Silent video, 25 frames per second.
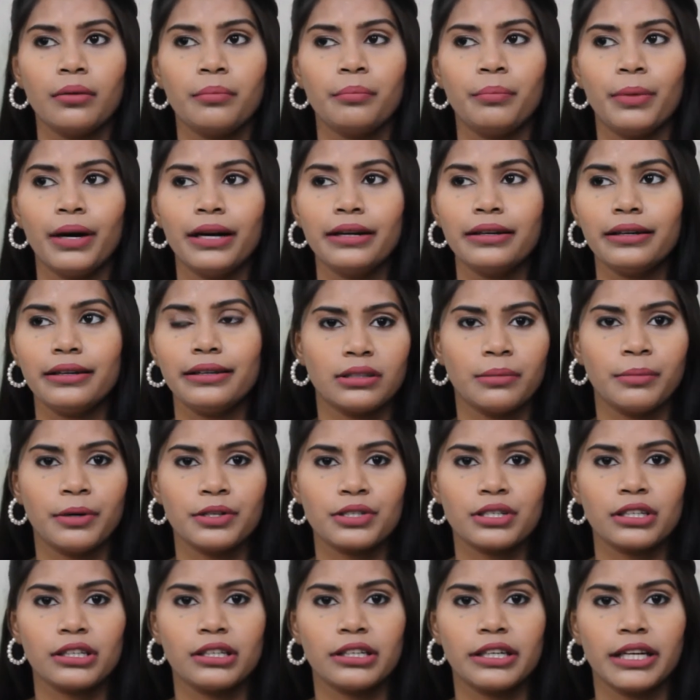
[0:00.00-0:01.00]
बट समर
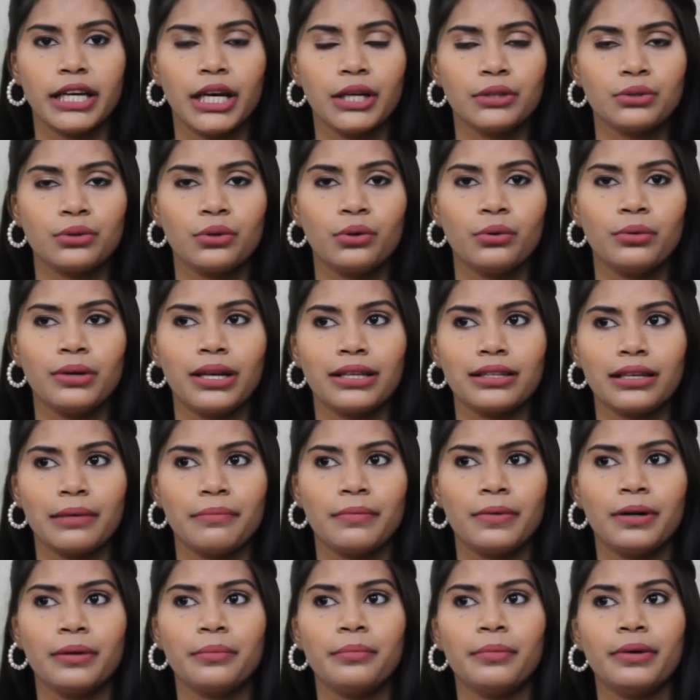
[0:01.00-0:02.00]
चल रहे हैं सो
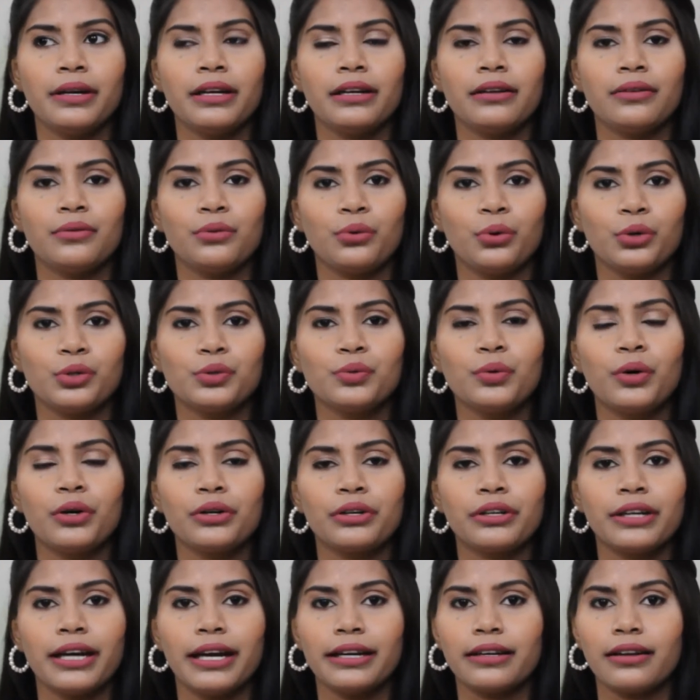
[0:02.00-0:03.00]
समर में रोज़
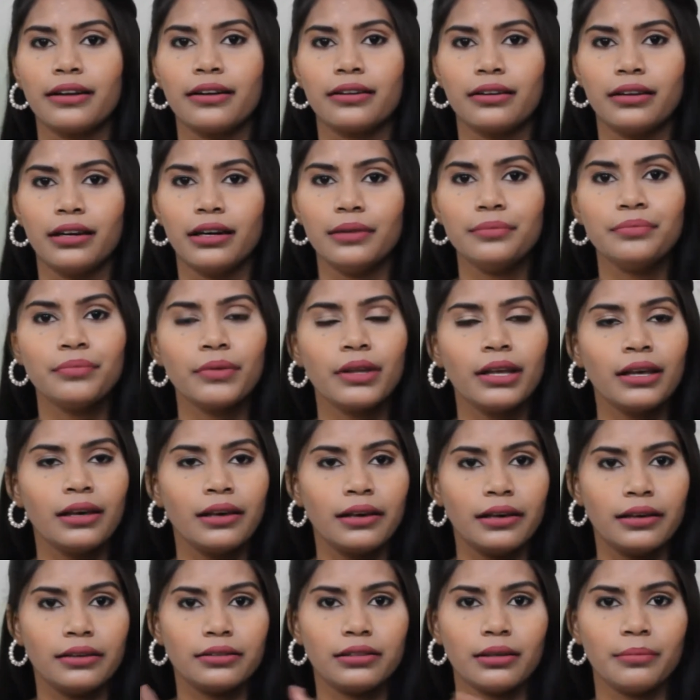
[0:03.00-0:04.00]
वाटर ऐड करना
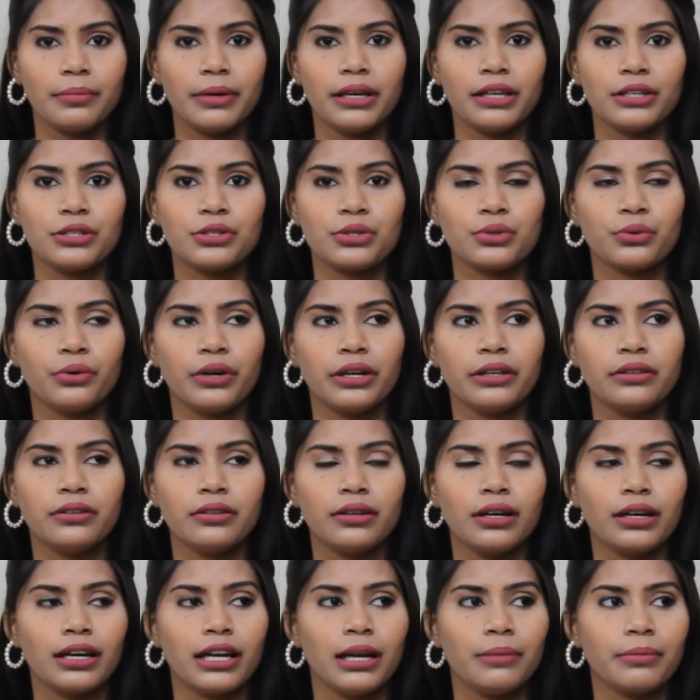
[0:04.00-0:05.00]
ये सब बेस्ट चॉइस
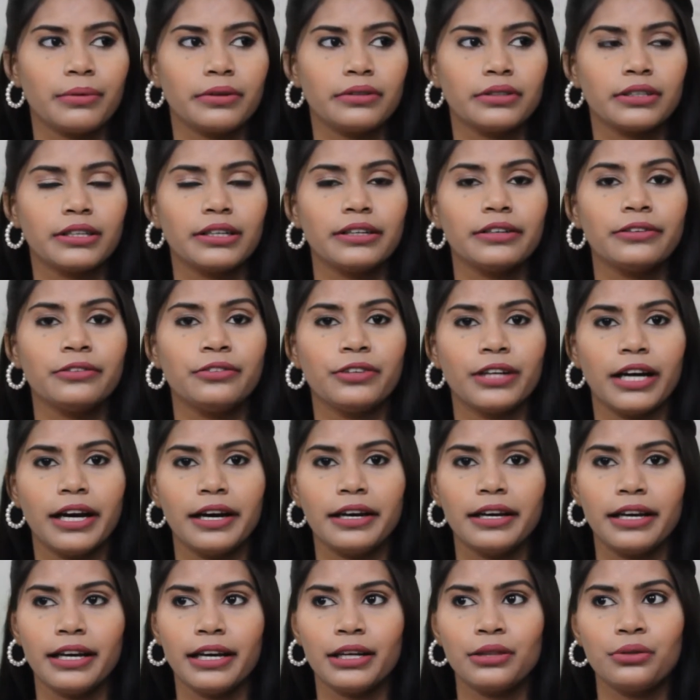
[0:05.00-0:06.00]
अगर आपकी स्किन ड्राई
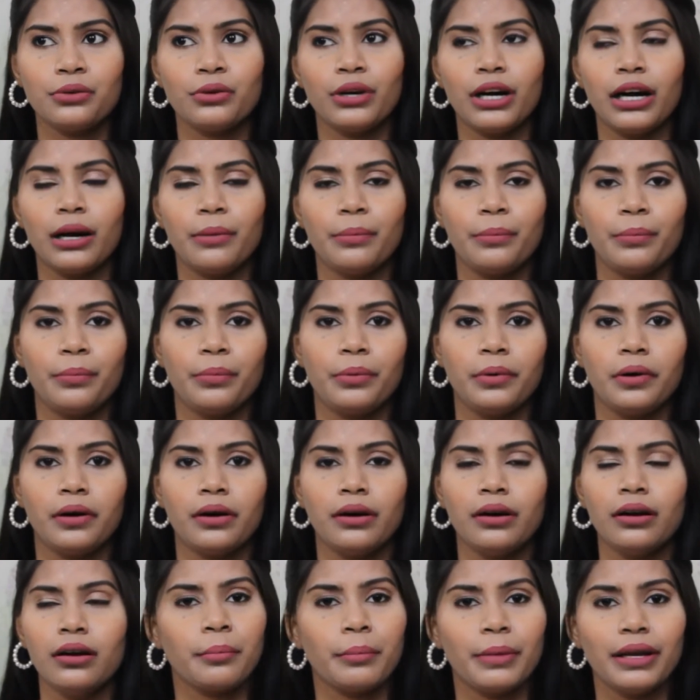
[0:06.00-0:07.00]
है तो
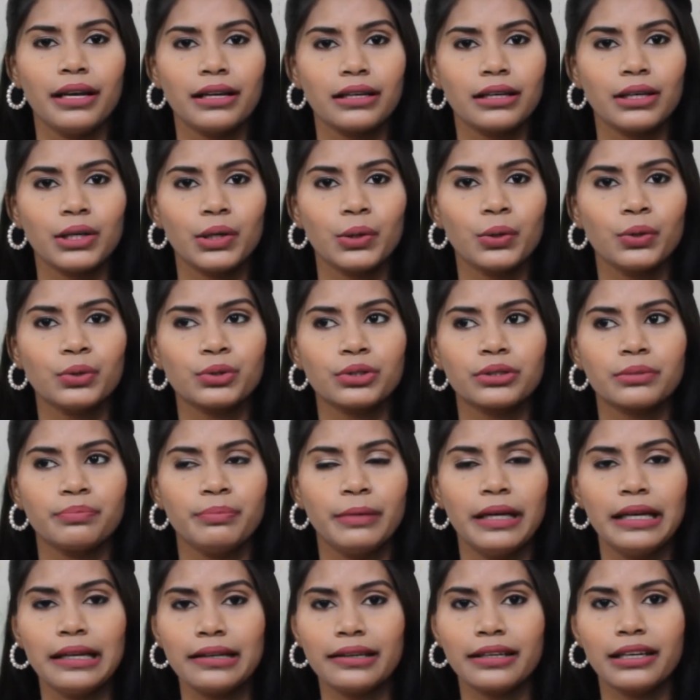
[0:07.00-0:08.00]
आप मिल्क यूज़
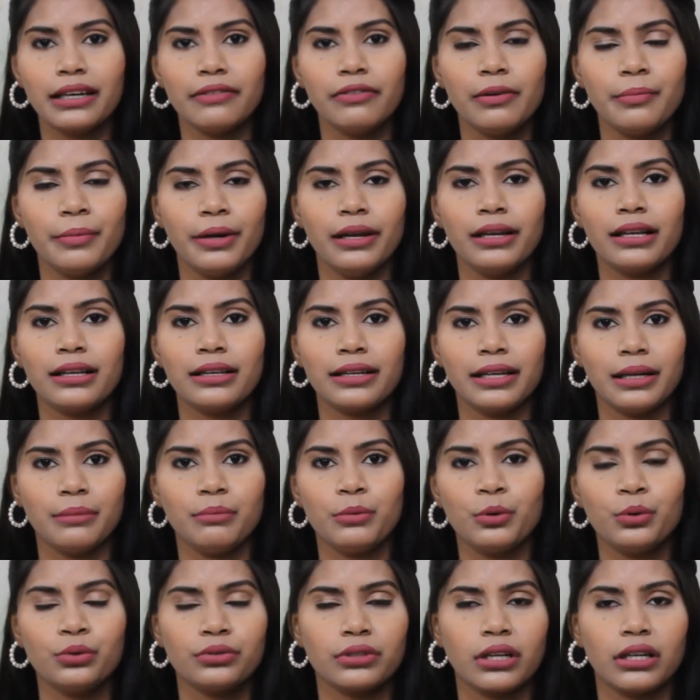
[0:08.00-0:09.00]
मिल्क या फिर मिल्क
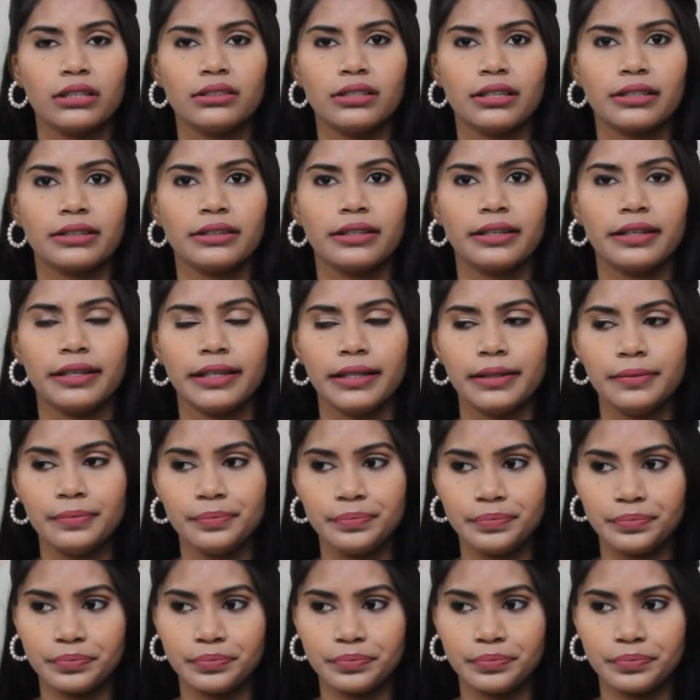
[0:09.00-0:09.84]
क्रीम यूज़ कर सकते हैं